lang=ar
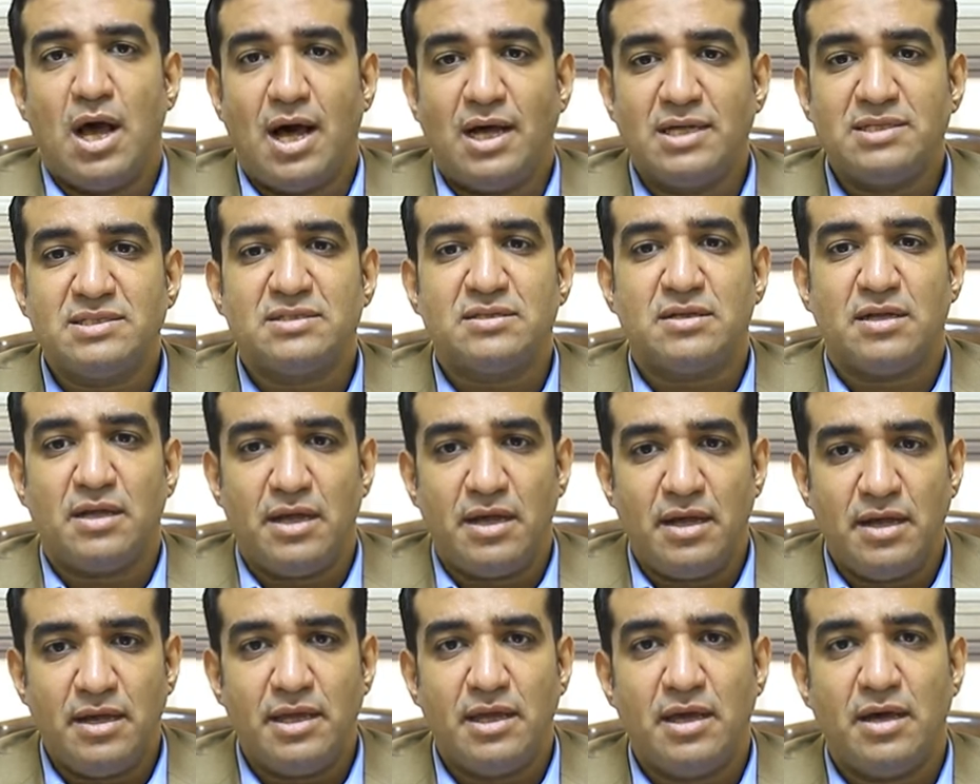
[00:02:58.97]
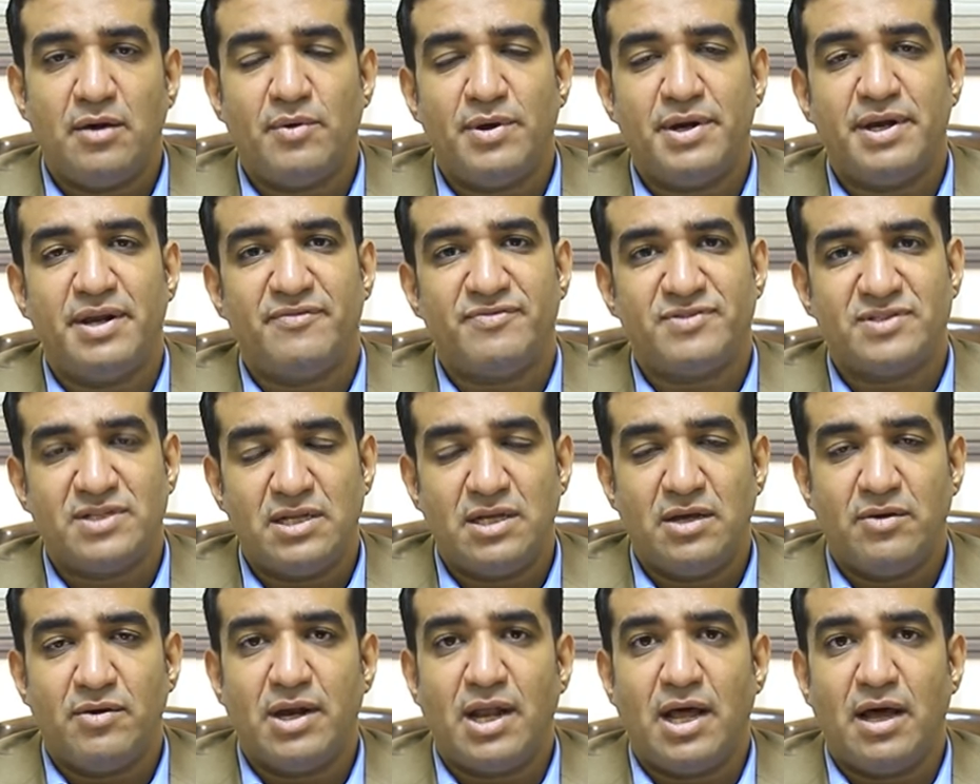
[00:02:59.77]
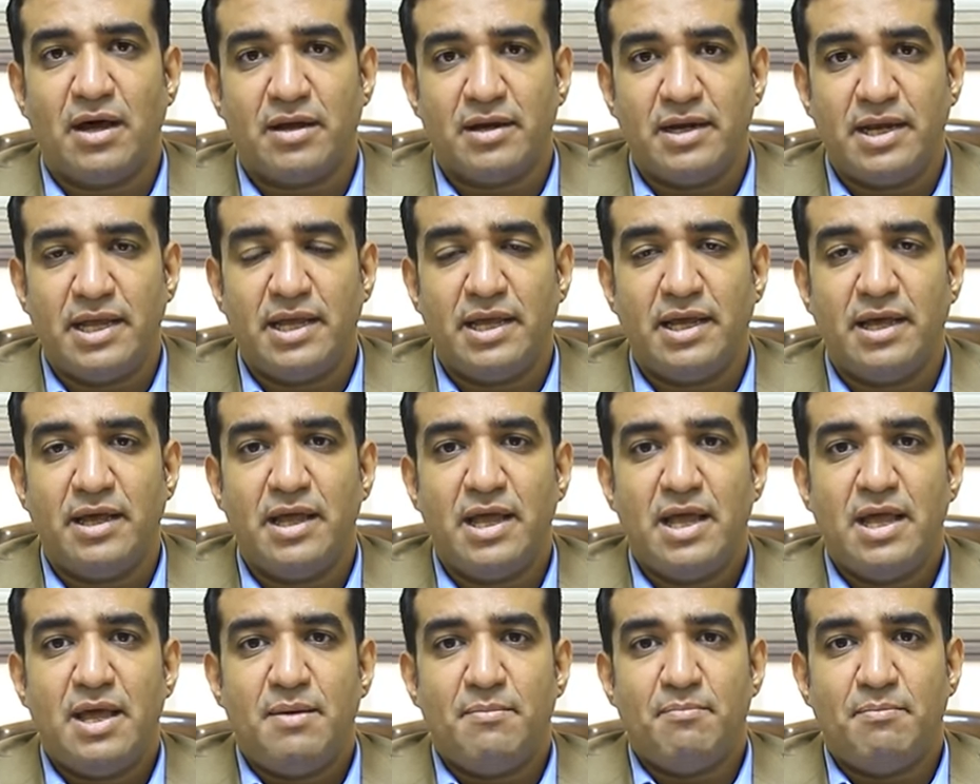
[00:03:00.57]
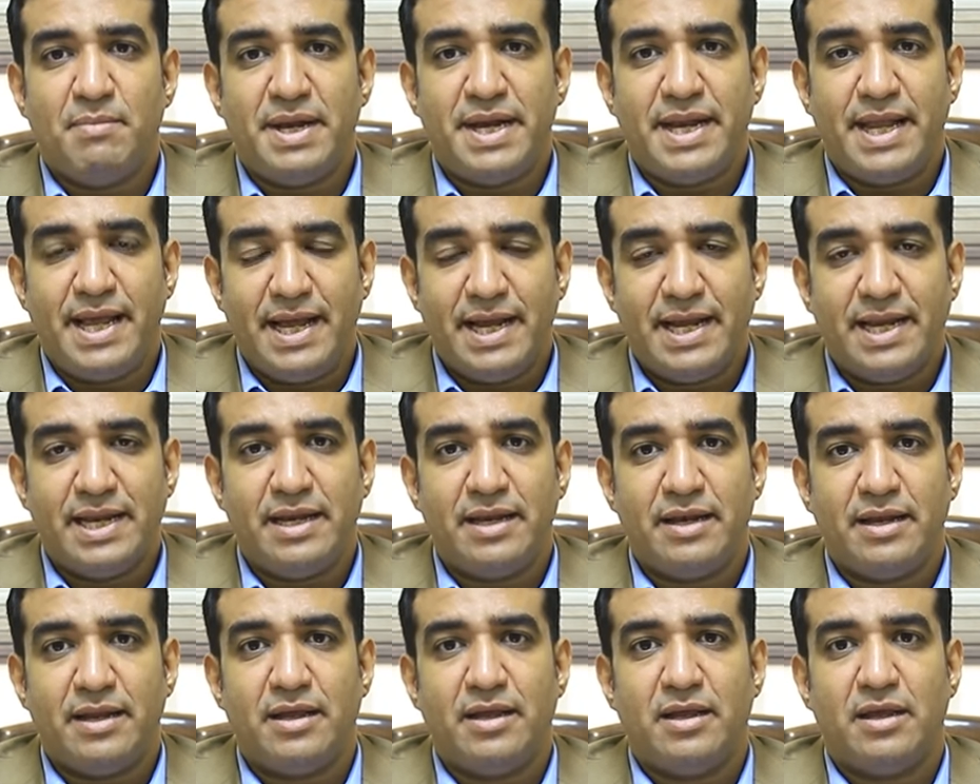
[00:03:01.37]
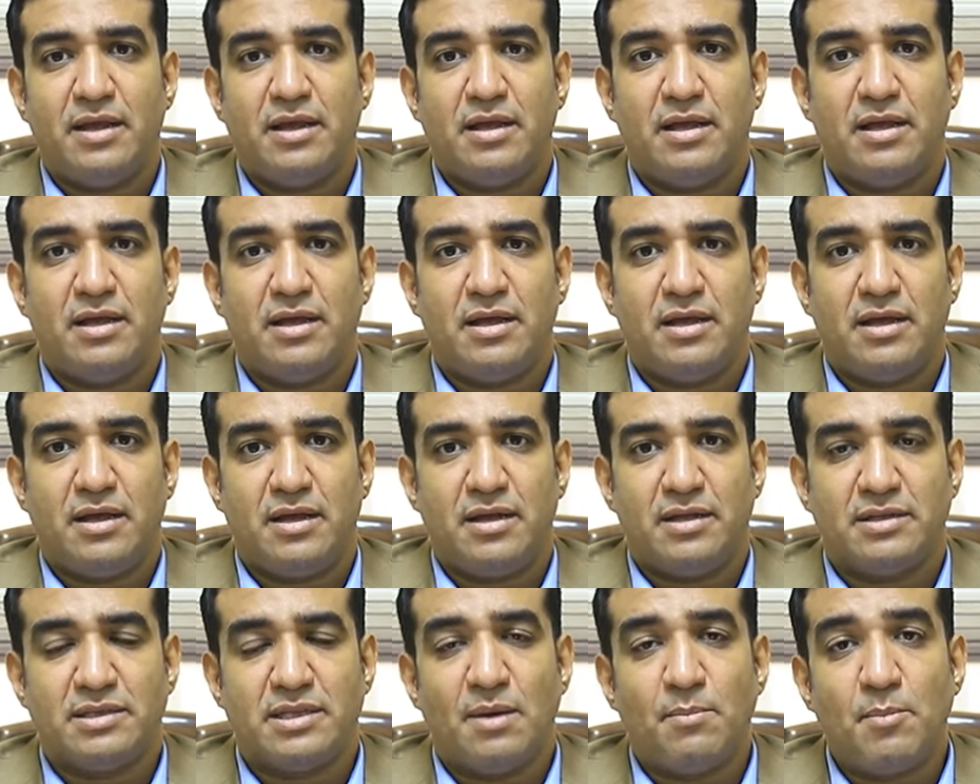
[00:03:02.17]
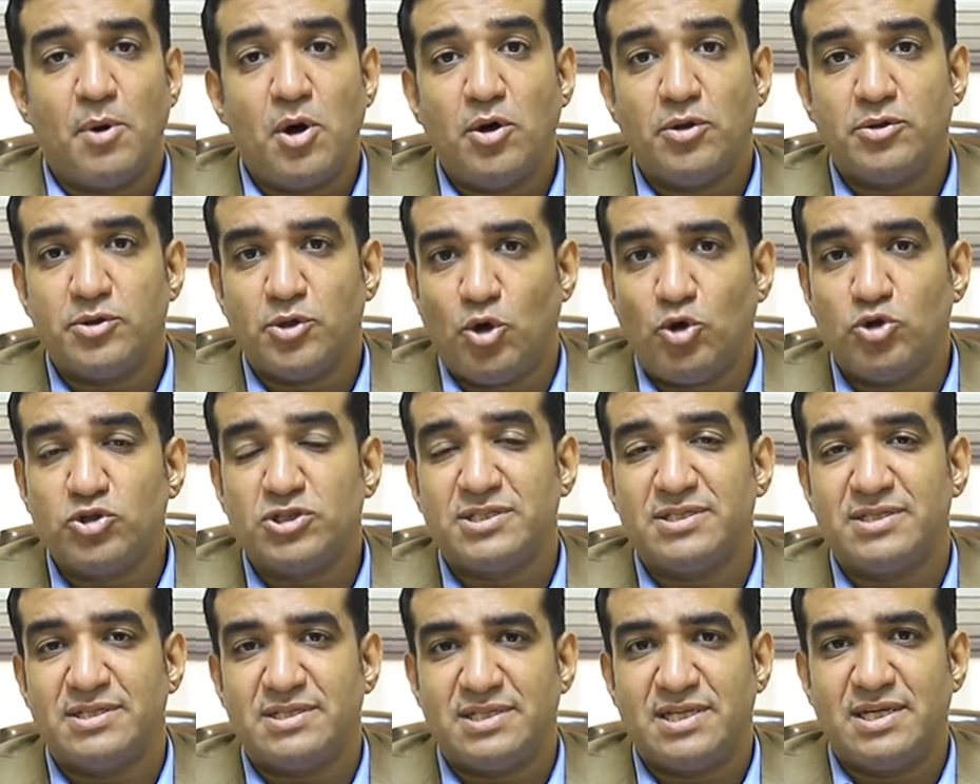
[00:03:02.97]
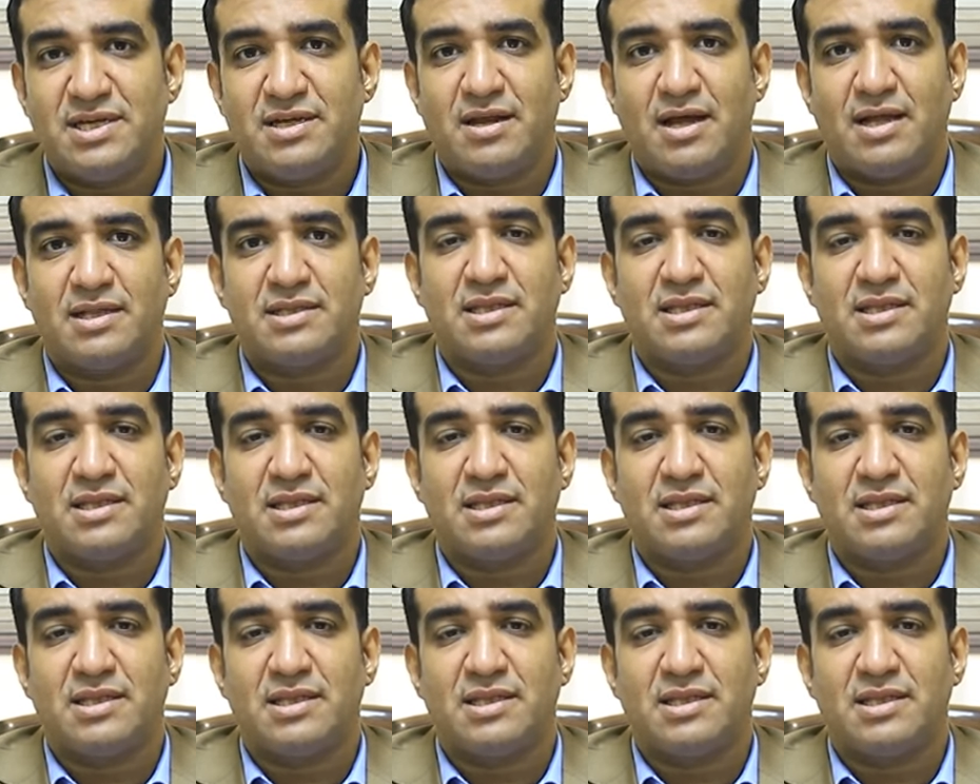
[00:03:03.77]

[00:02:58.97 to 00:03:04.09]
الصحيه والنفسيه والعقليه من اجل آه، ضمان حسن سير